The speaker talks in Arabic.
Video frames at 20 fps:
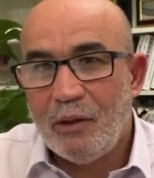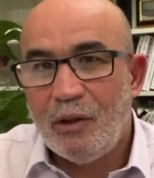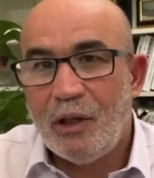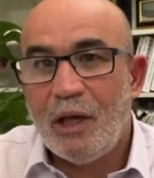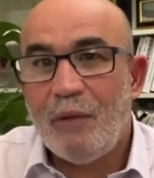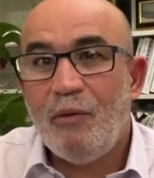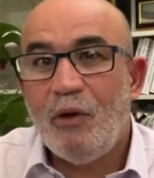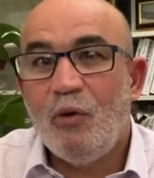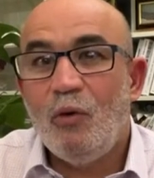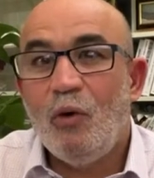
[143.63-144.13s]

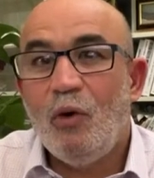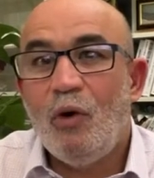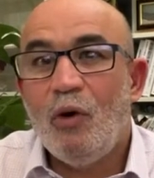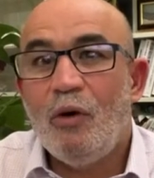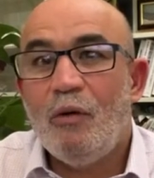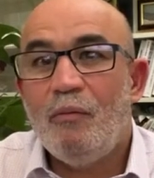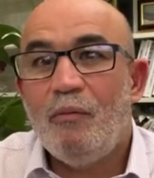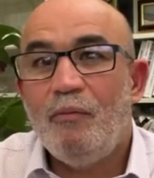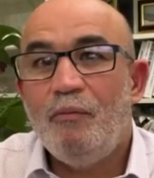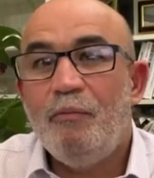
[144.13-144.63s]
دايما نقول
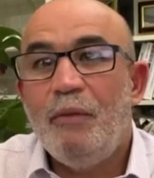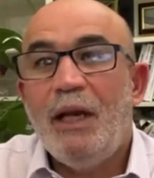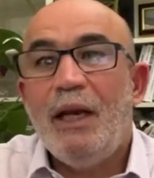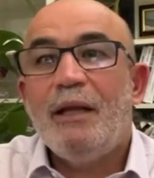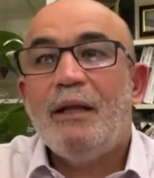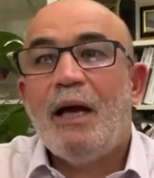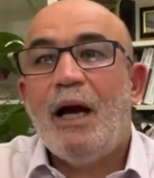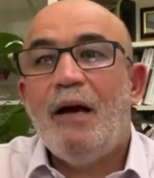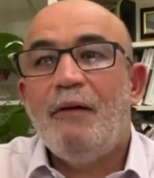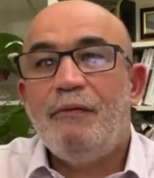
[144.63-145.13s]
لهم
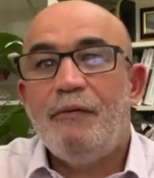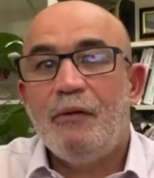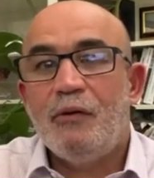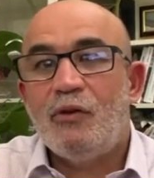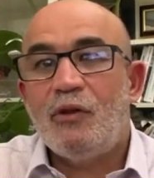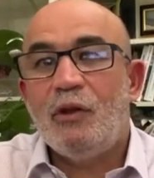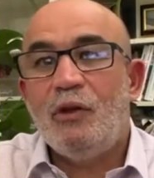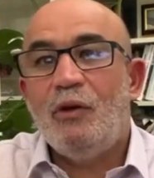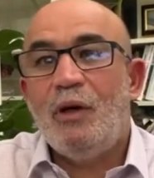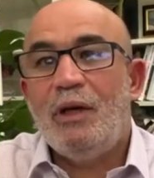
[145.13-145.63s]
بلا تحفظ
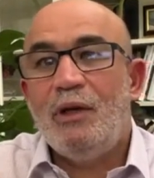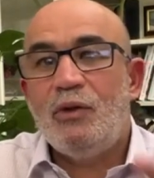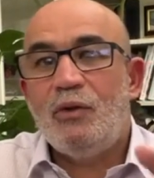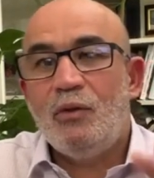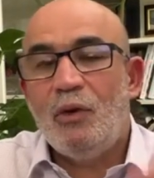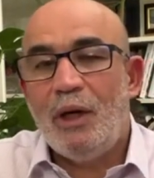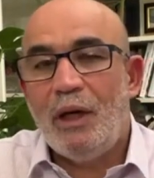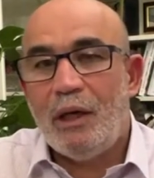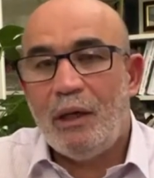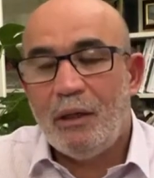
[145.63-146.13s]
اسألوا أي
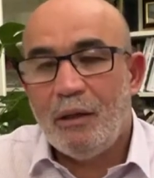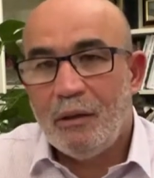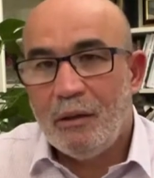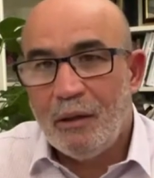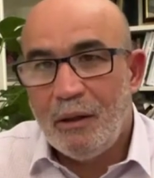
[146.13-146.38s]
سؤال